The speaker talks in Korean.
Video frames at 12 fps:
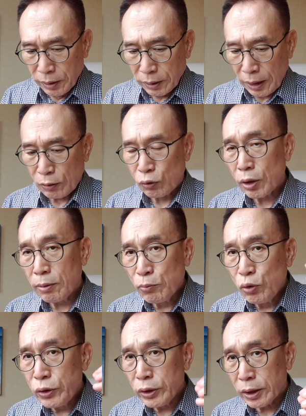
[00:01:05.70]
단순한
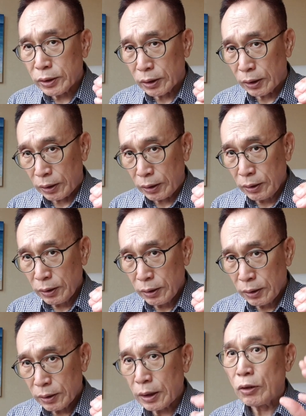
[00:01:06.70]
물질에서
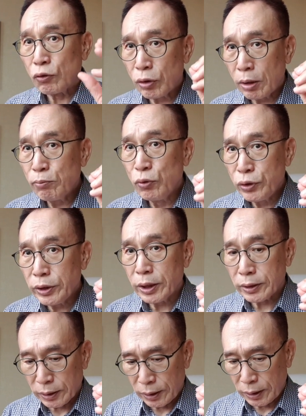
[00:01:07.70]
단순한
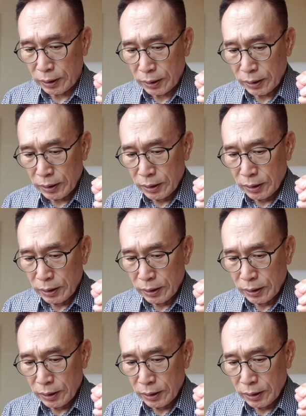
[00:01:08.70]
물질에서